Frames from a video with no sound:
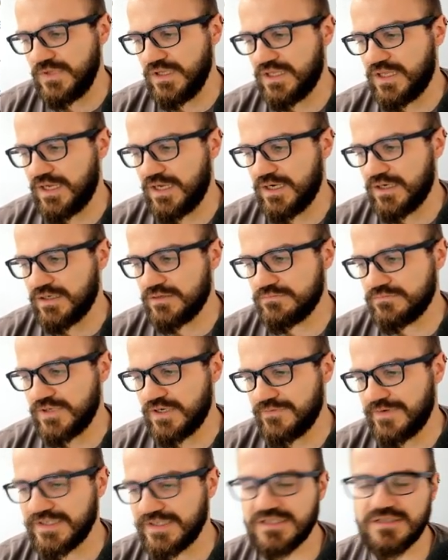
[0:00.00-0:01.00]
der,
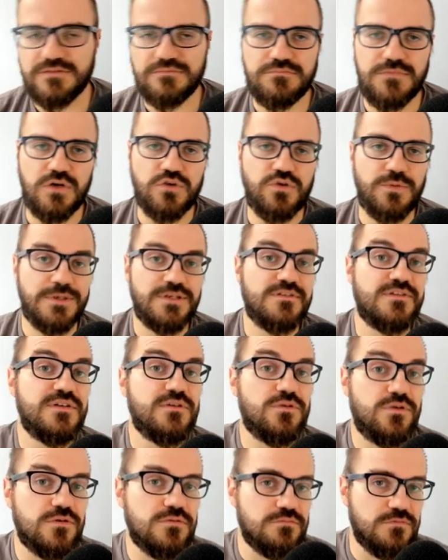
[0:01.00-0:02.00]
der weiteren
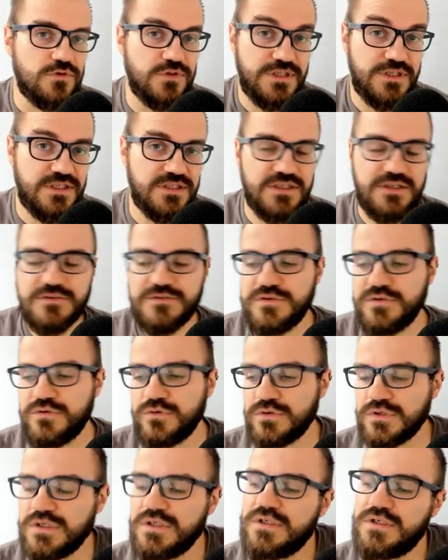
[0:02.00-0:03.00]
Automatisierung und
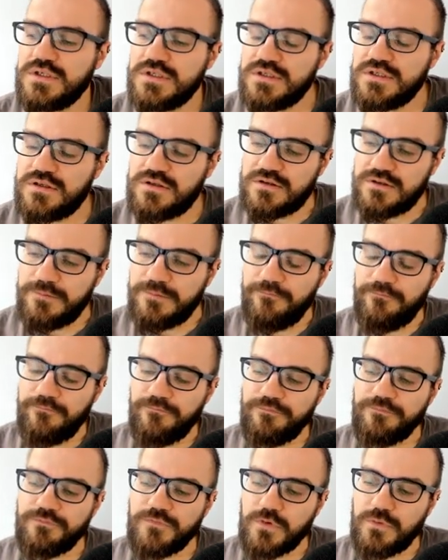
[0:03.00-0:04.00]
Digitalisierung,
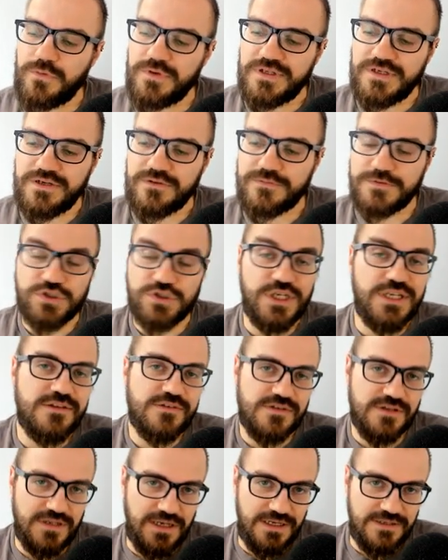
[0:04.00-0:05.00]
ähm, wo wir dann also
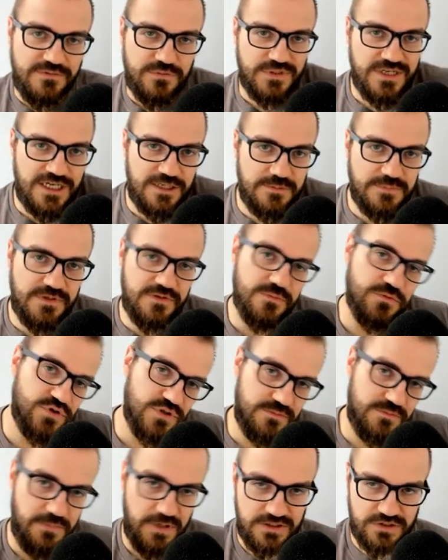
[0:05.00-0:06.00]
verschiedenste Leistungen haben, die zwischen
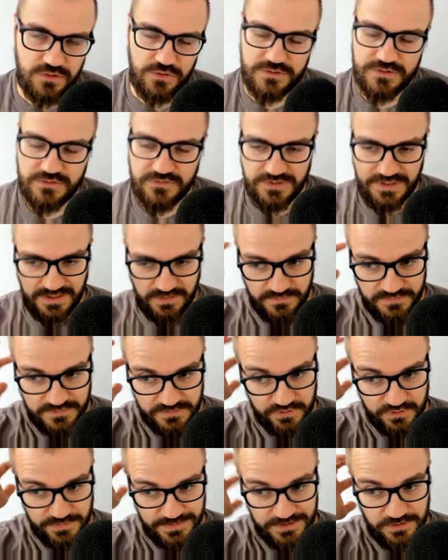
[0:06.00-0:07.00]
den Markträumen hin und her
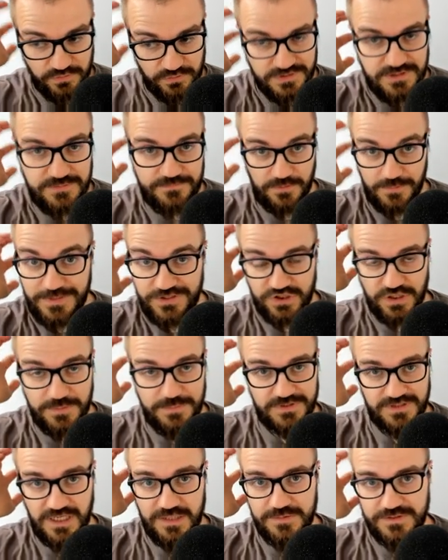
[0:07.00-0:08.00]
ausgetauscht werden können und die vom
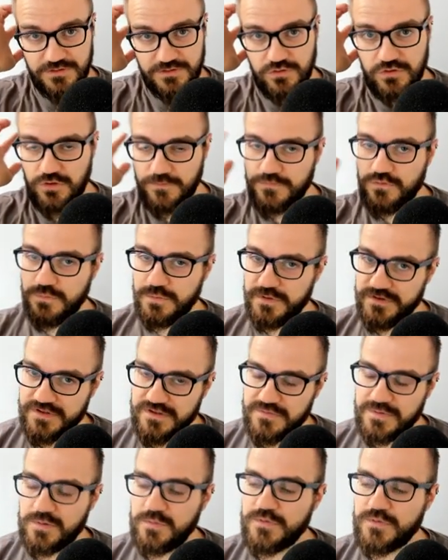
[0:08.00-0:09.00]
Messstellenbetreiber dann auch oft
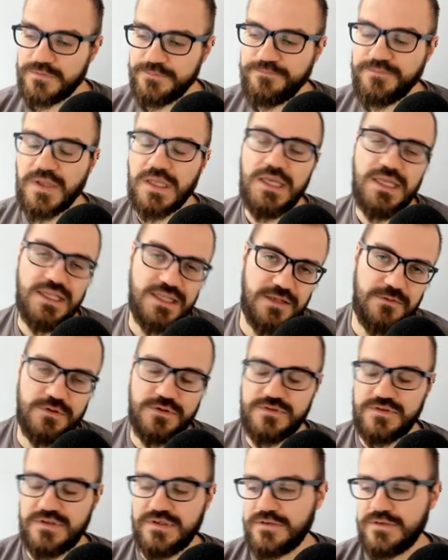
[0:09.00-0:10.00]
umgesetzt werden müssen. Da wird
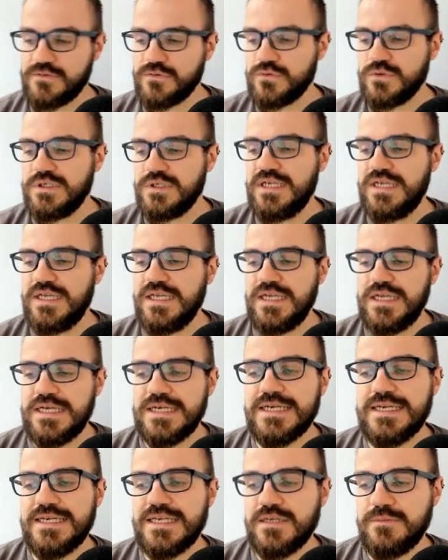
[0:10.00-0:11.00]
es dann also
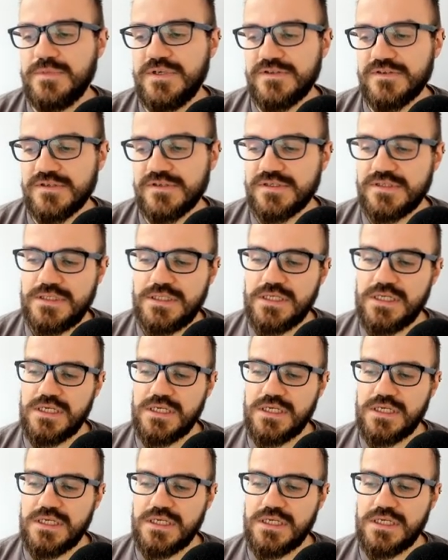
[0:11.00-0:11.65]
regelmäßig